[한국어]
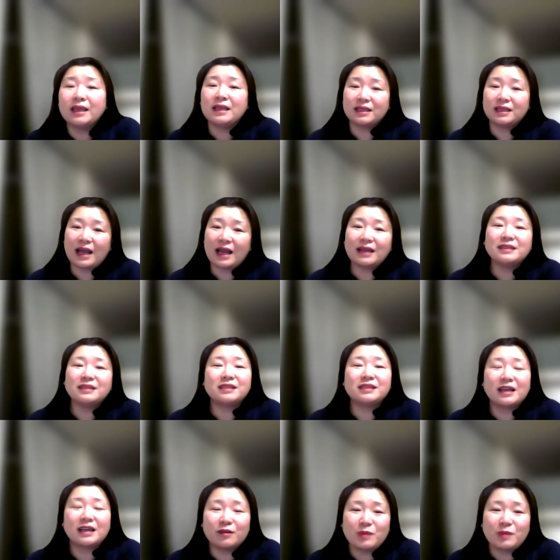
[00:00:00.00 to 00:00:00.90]
다른
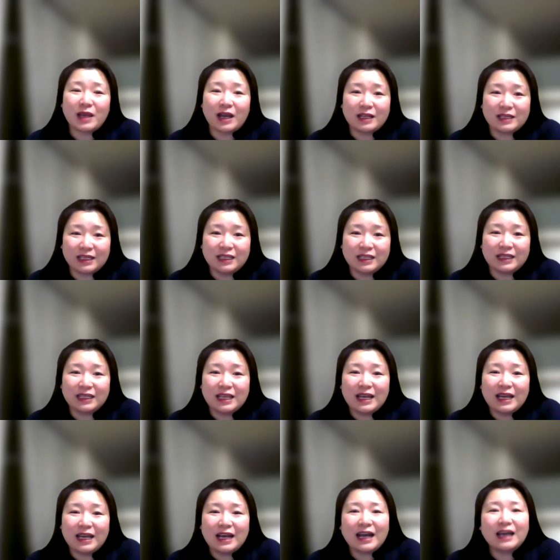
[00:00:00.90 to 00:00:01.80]
사람이 아닌
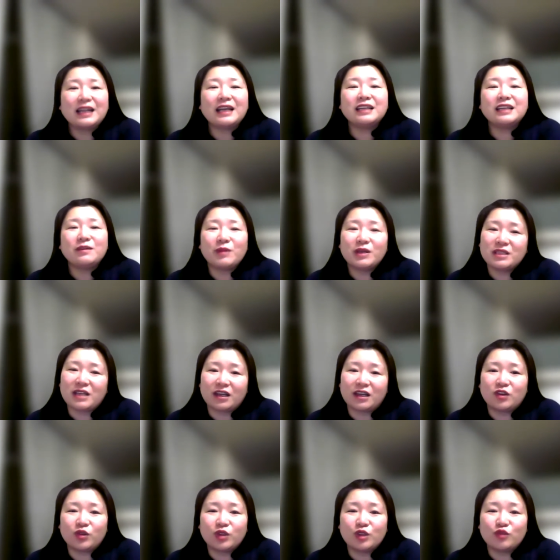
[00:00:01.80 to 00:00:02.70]
하나님의
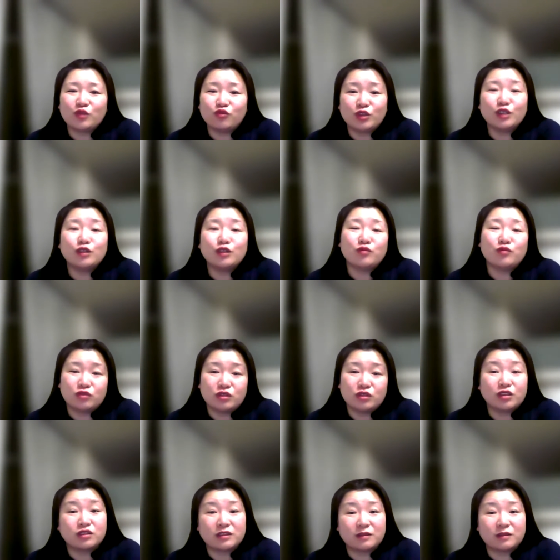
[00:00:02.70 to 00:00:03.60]
자녀된 우리를
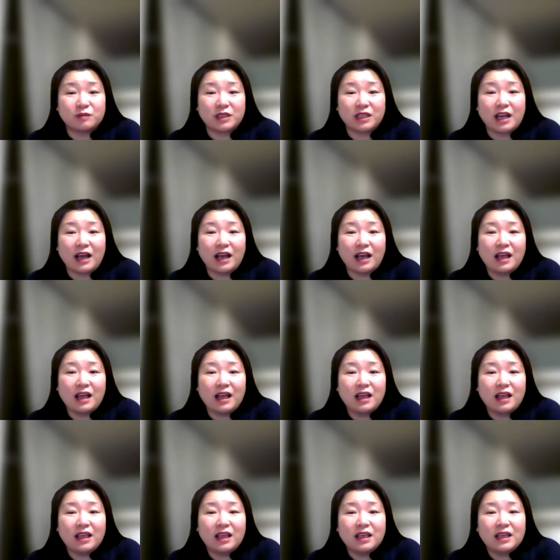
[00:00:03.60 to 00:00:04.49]
부르셨습니다.
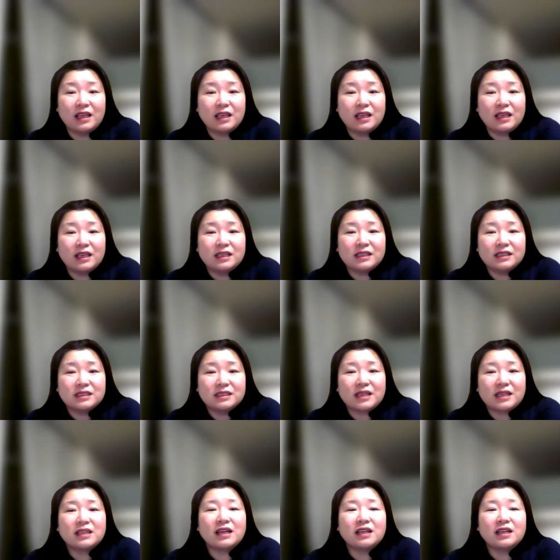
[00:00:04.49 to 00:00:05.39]

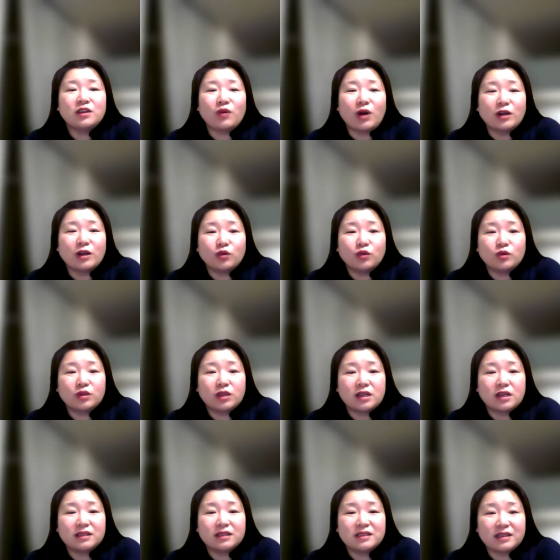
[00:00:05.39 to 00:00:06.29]
사단이
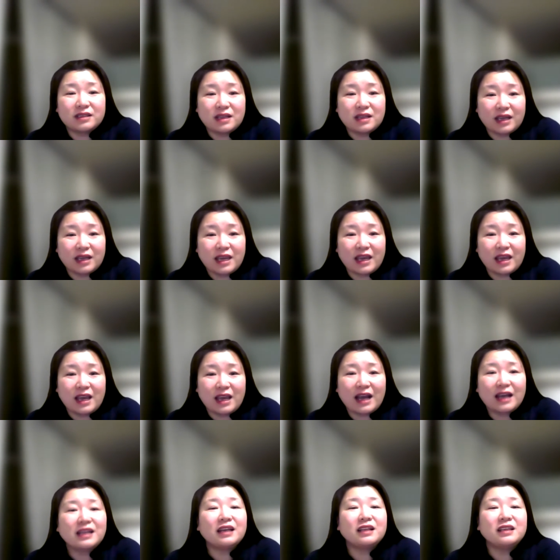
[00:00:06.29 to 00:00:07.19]
왕노릇하는 세상에
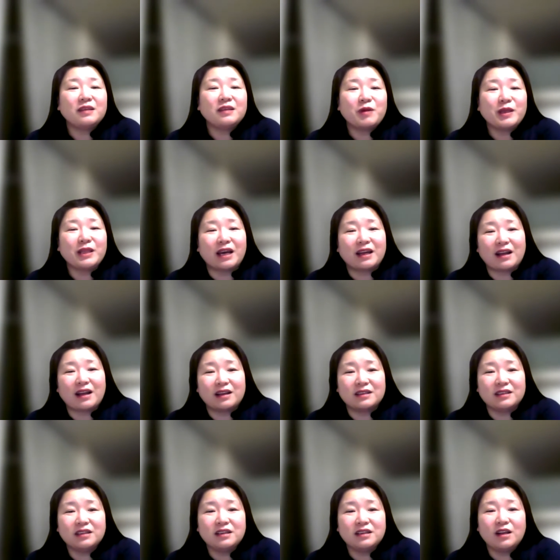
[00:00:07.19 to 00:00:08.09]
하나님의
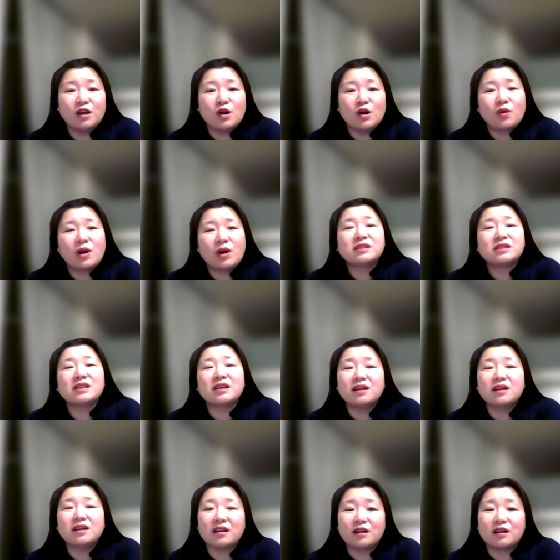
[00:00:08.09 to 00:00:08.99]
나라를
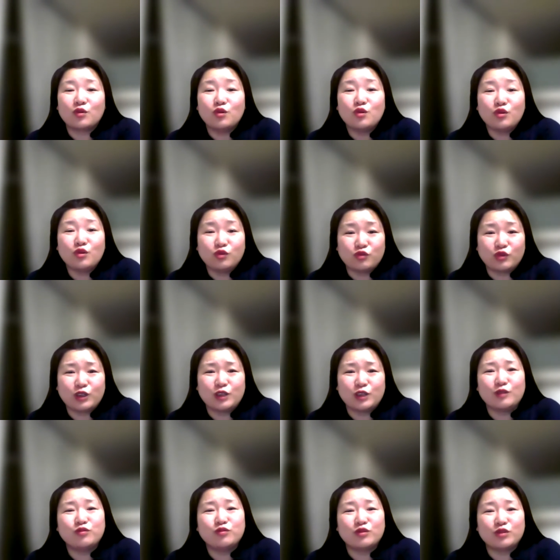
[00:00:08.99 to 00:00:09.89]
확장하라고
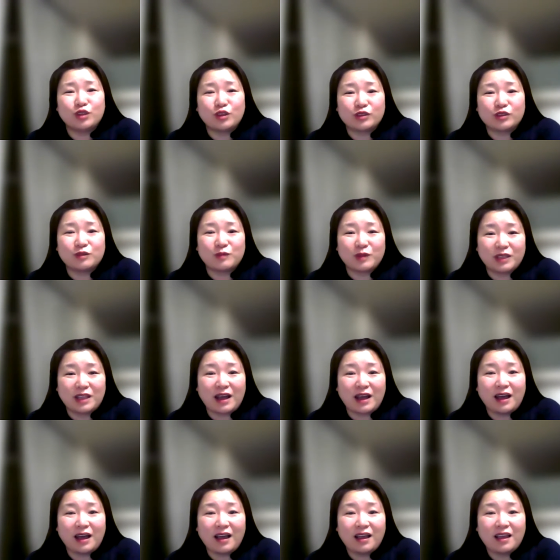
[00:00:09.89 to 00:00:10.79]
우리를 부르셨습니다.